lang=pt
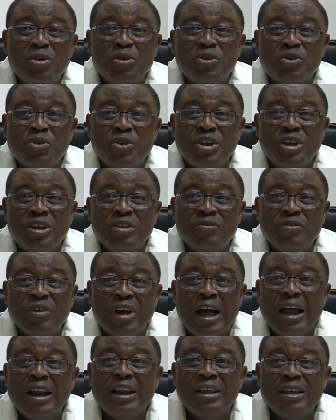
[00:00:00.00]
É muito
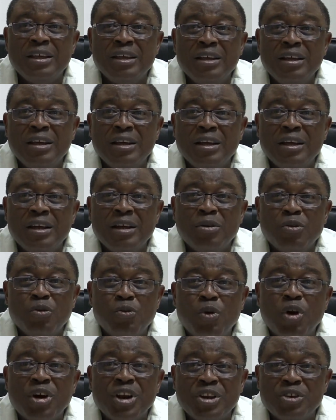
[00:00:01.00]
importante que se dê
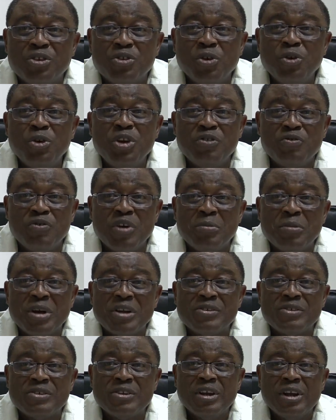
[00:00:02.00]
alerta precoce aos
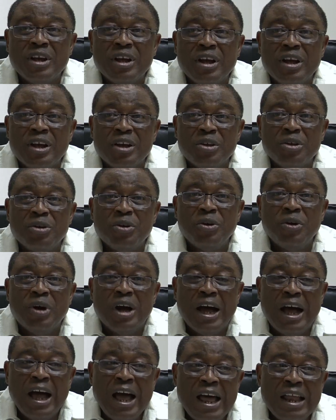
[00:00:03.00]
agricultores e, de
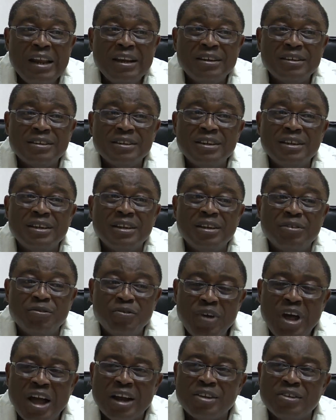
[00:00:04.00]
facto, usar
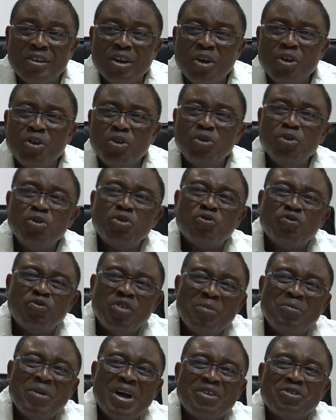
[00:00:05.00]
ideias próprias dos
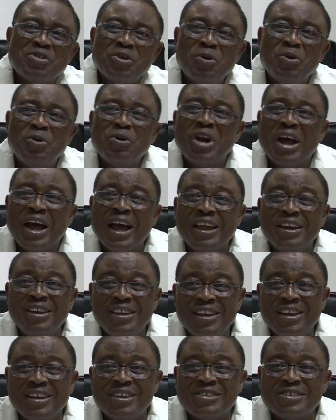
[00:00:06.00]
agricultores
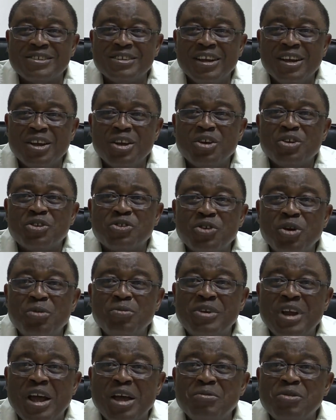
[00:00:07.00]
para
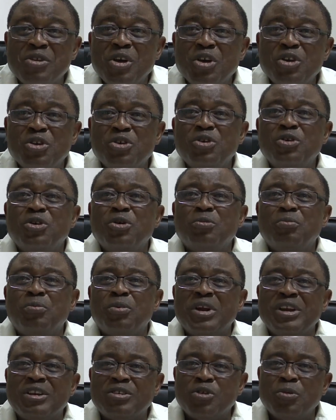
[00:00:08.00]
prever os problemas que
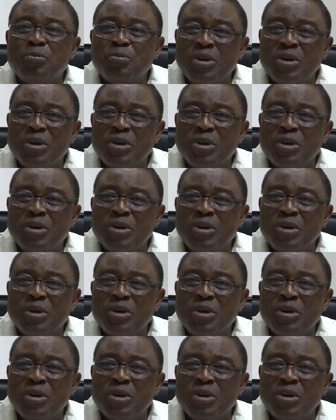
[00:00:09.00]
virão.